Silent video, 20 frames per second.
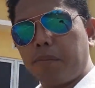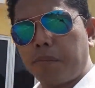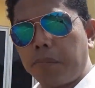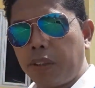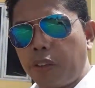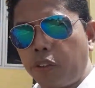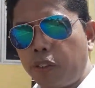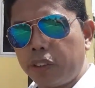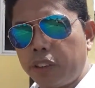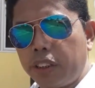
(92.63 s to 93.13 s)

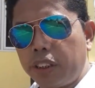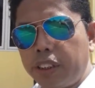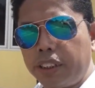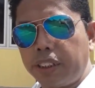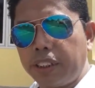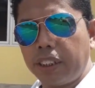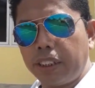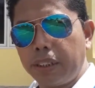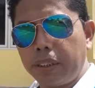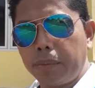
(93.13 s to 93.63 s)
bangunnya
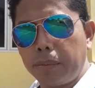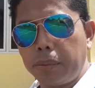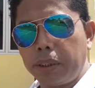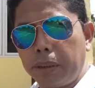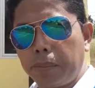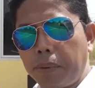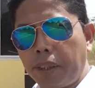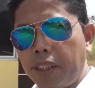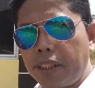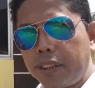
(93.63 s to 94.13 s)
desain
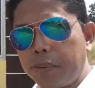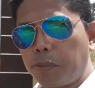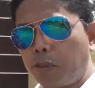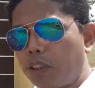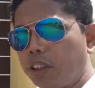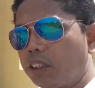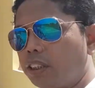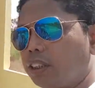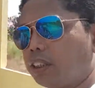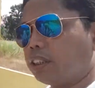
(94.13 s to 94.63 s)
minimalis
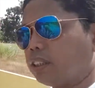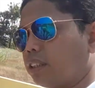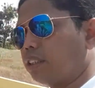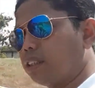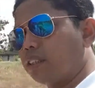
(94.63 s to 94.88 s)
modern